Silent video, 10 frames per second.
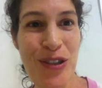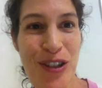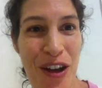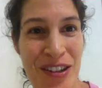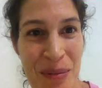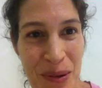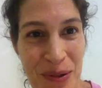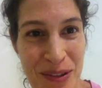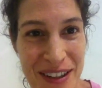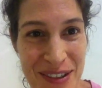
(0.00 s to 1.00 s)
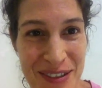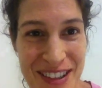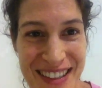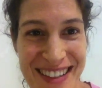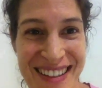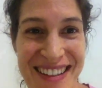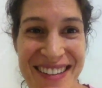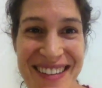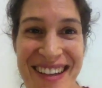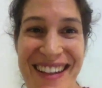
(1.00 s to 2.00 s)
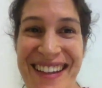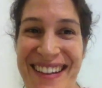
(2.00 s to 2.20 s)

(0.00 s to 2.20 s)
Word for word: soja para nutrir os vegetarianos.